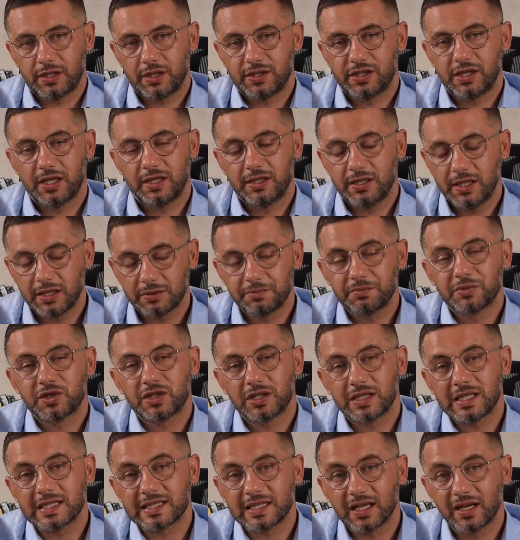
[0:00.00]
Şey
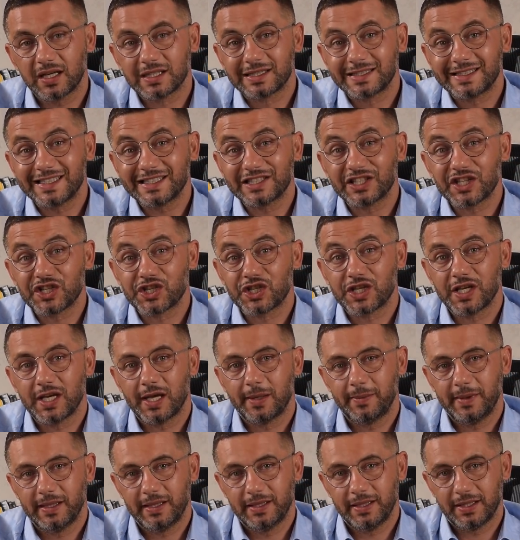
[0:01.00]
72 saatte
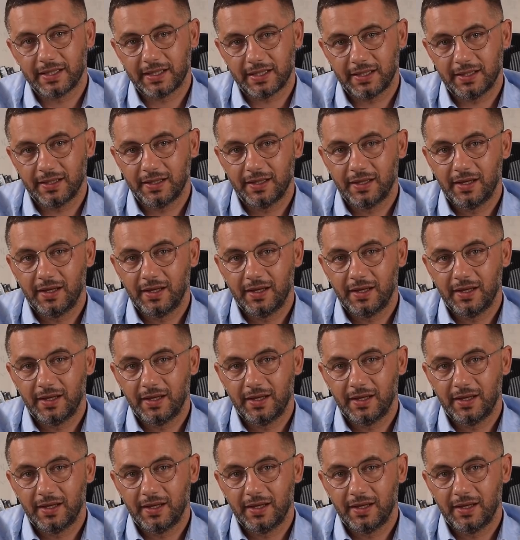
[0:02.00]
taşıyabildik.